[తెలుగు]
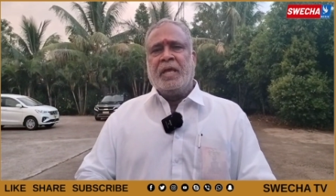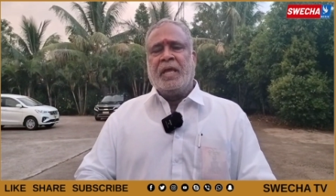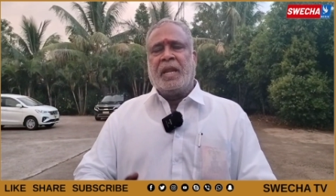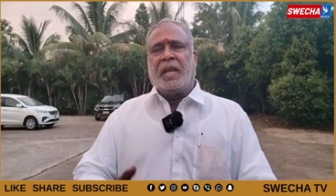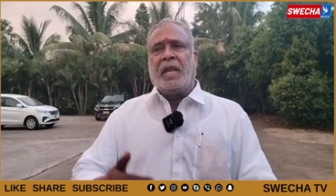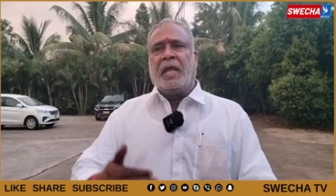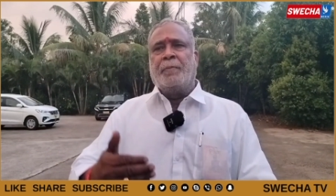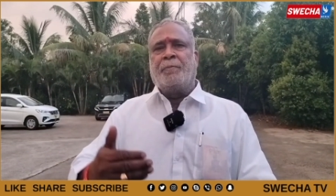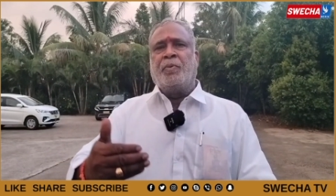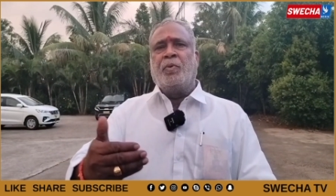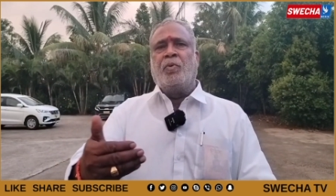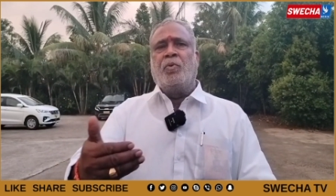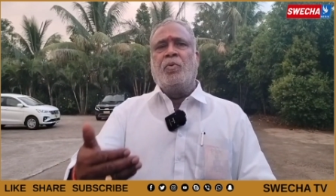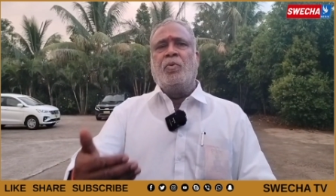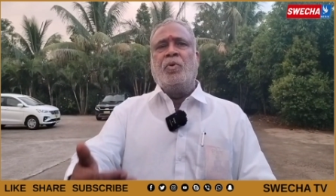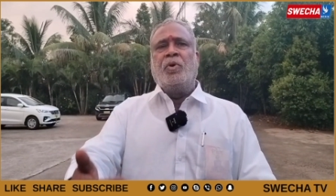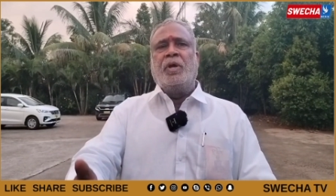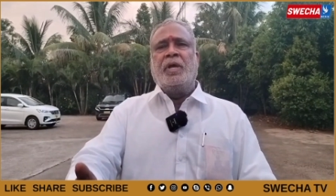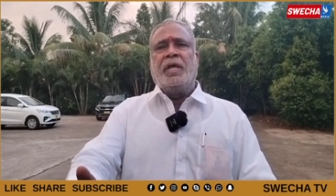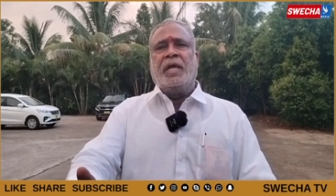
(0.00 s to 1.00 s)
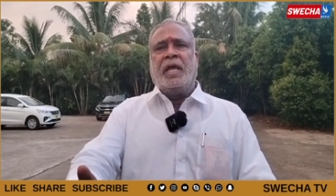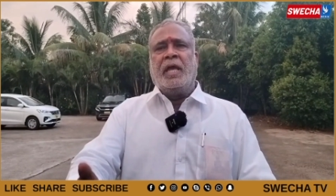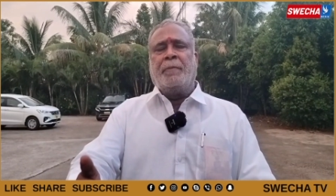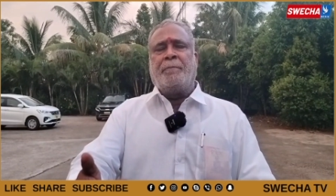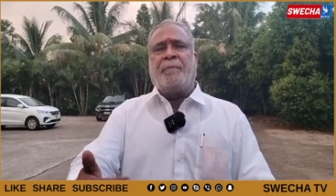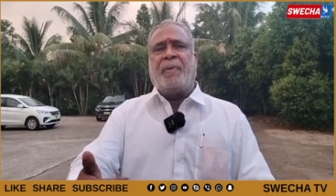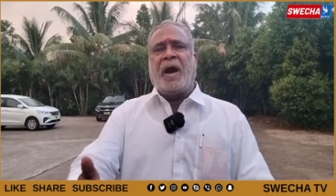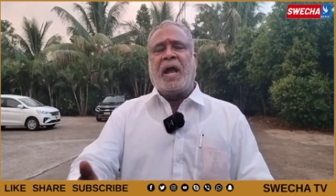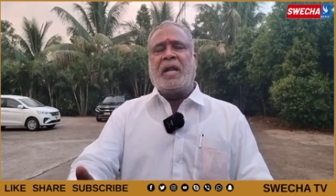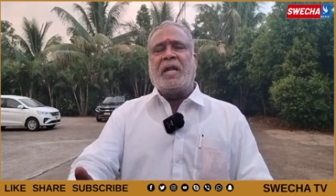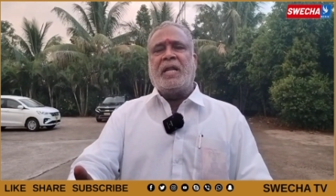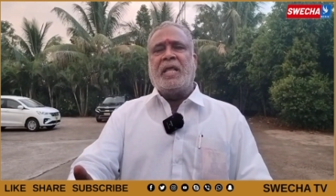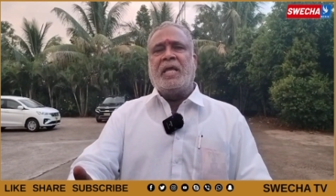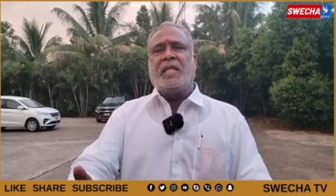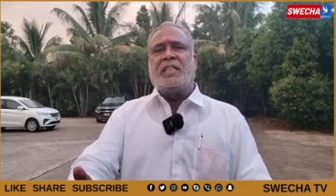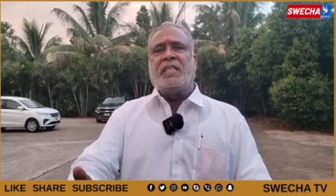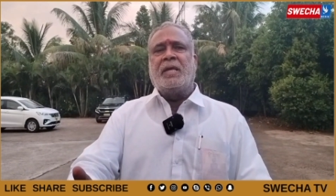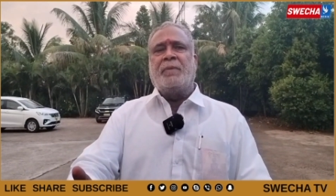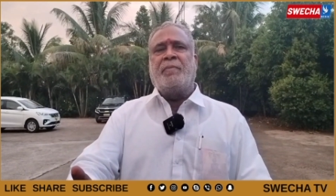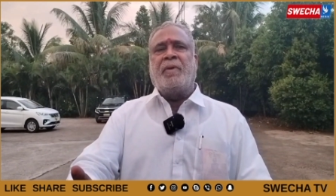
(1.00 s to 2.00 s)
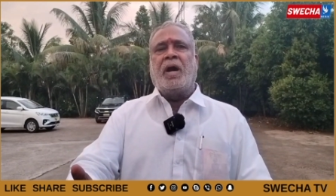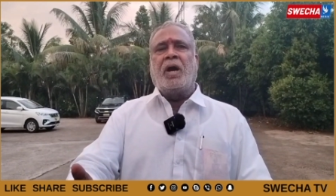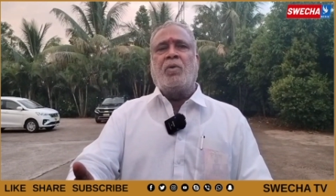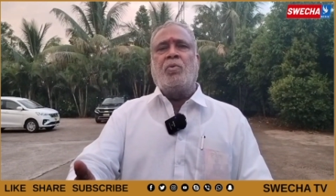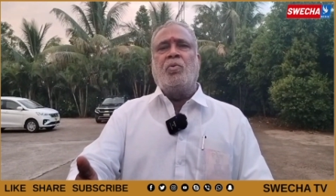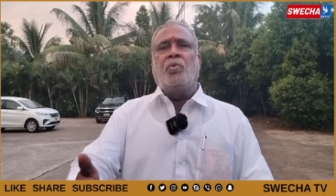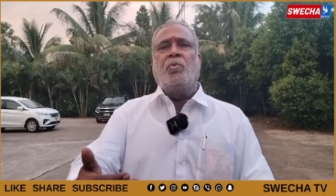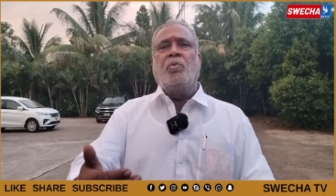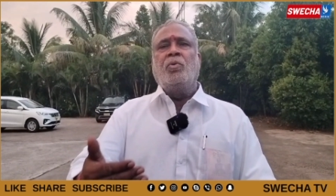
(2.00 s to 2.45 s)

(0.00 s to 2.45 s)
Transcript: రేపు ఏ పార్టీ అయితే మాకు